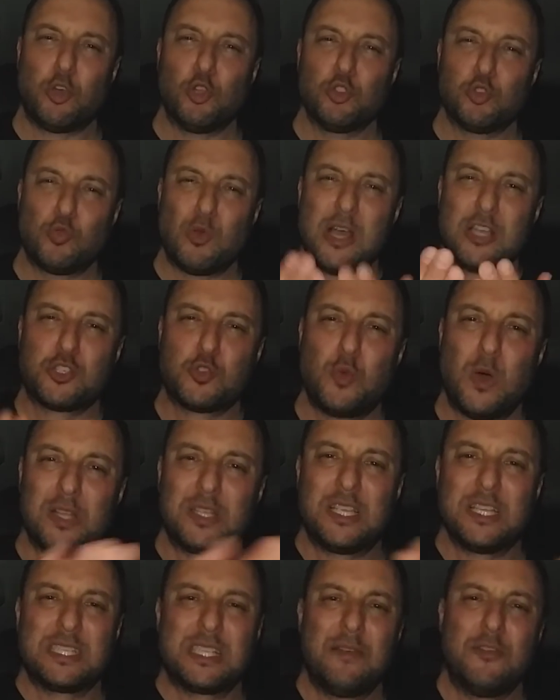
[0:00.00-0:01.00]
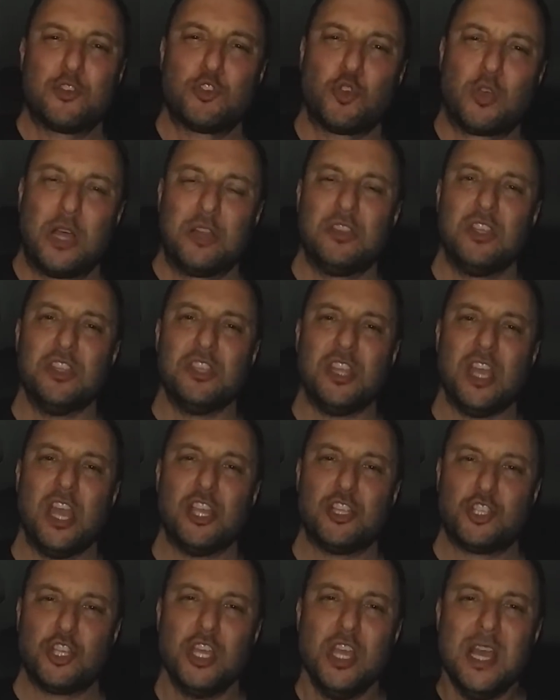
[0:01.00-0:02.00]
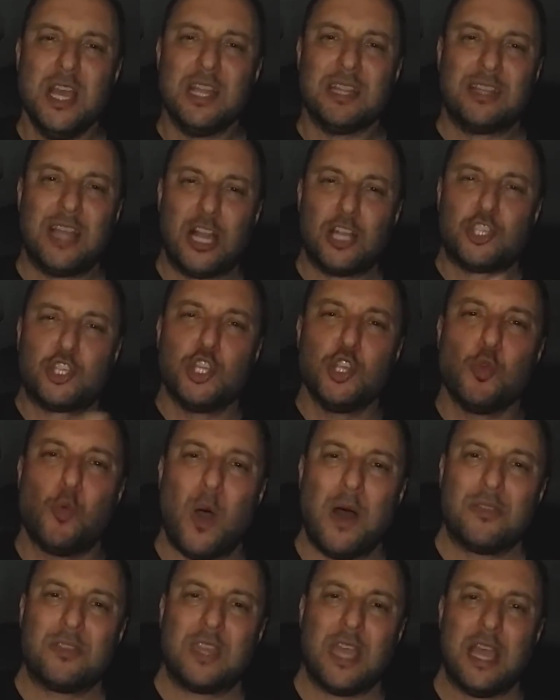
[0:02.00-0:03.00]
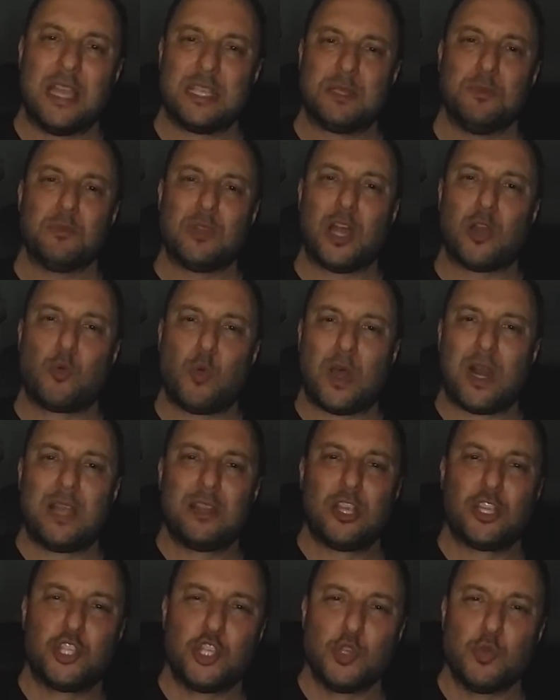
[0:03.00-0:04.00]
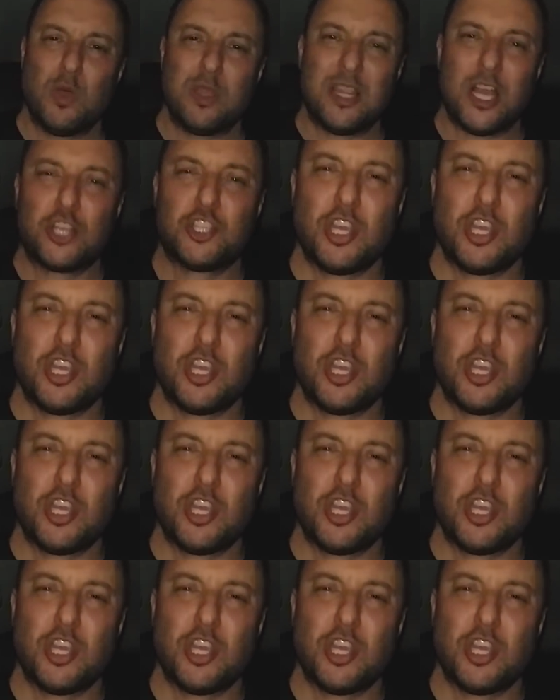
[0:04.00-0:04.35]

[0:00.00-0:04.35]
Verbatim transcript: contro una squadra che stava giocando in 10 dal 50esimo, dal 45, da